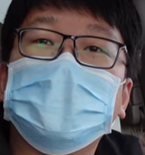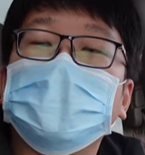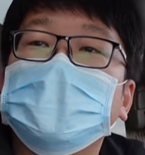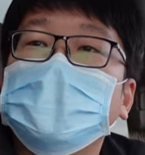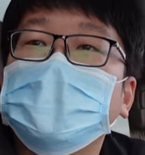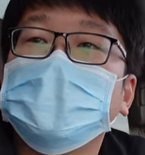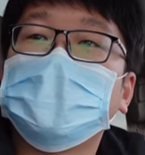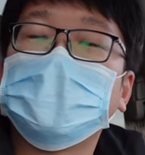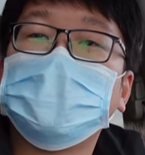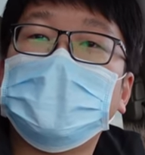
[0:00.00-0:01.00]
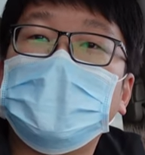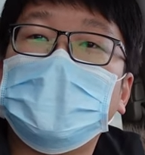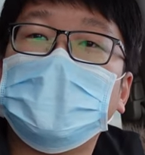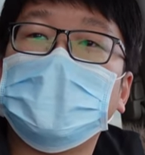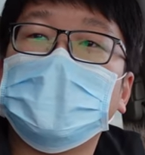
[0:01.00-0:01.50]
我建议是
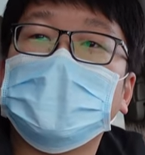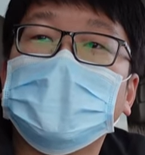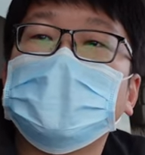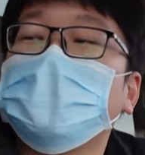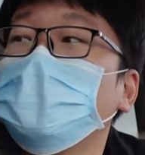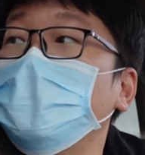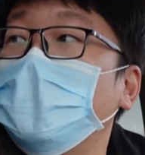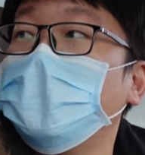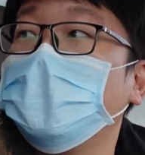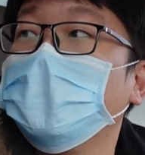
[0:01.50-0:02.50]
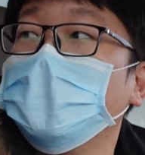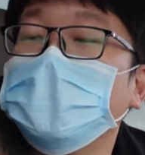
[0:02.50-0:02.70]
买它的中配，